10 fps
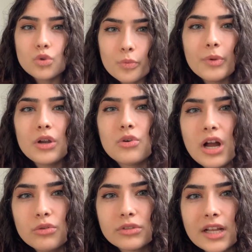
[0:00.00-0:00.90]
정말로
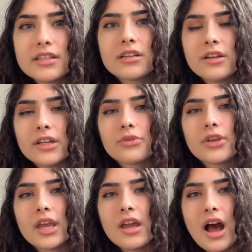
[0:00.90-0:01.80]
한국 날씨가
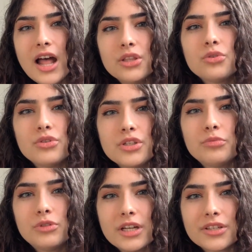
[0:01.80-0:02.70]
이렇게 안 좋은지
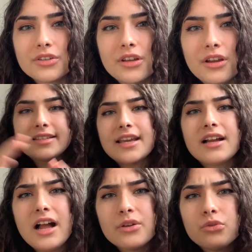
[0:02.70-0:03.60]
몰랐어요 제가
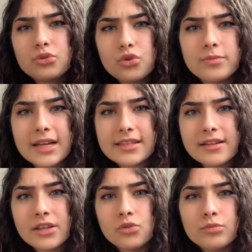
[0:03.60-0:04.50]
한국 처음 갔을
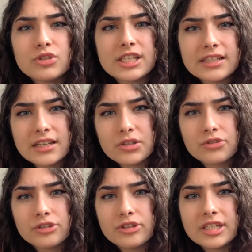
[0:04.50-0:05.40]
때 너무 신나서
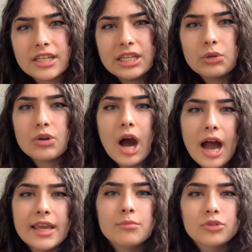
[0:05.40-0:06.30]
그런지 이런 거
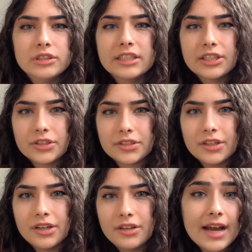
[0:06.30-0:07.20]
아예 못 느꼈어요
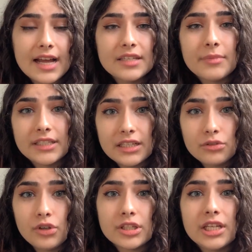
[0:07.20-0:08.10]
하지만
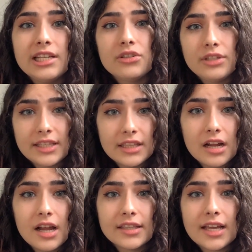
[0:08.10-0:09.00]
한국에서 1년
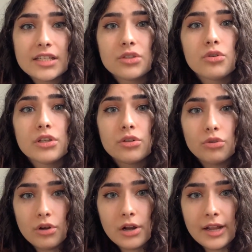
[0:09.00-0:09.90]
있다가 다시 터키로
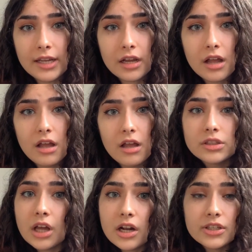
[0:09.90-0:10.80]
돌아가니까
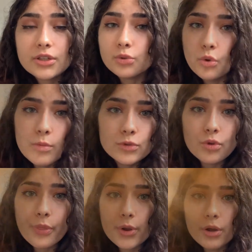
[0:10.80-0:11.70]
날씨가 너무
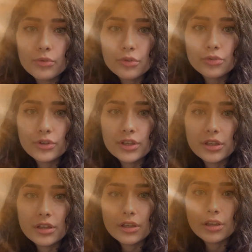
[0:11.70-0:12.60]
춥더라고요 터키